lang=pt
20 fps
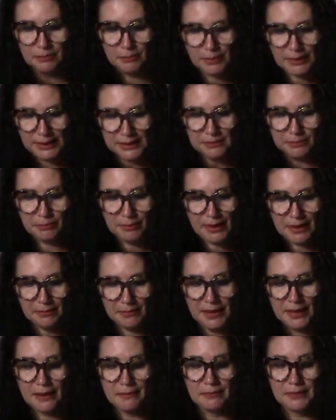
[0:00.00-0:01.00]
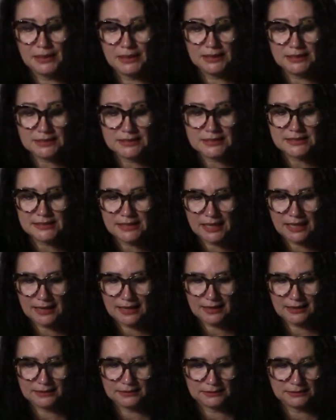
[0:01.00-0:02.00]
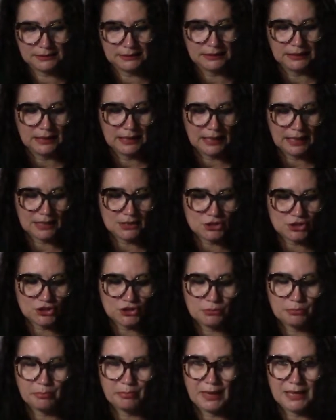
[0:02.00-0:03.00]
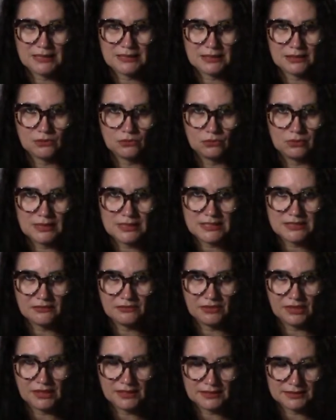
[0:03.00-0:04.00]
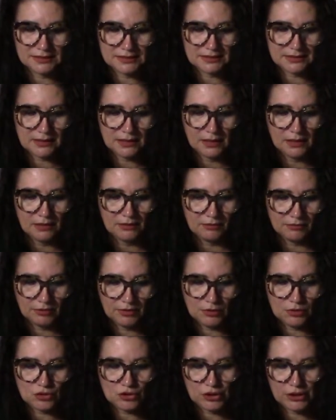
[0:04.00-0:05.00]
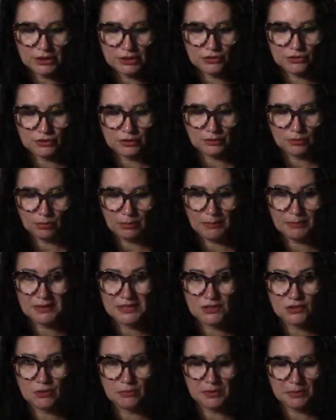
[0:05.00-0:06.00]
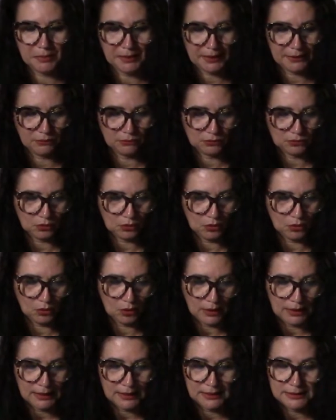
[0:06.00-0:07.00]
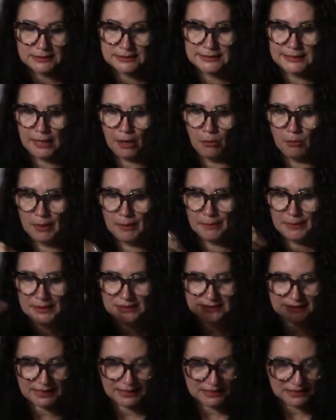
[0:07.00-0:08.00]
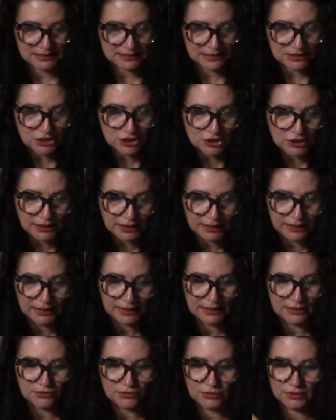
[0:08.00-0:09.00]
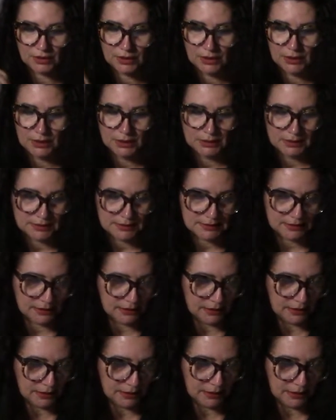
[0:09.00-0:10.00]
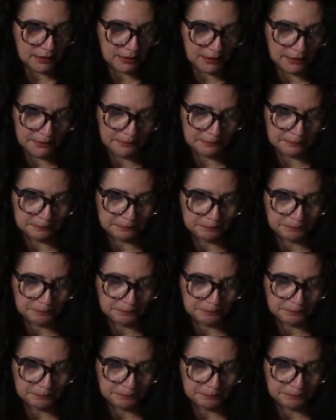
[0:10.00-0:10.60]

para impermeabilizar. A gente passa duas vezes, viu, gente? Uma pessoa me perguntou se é uma peça resistente, se,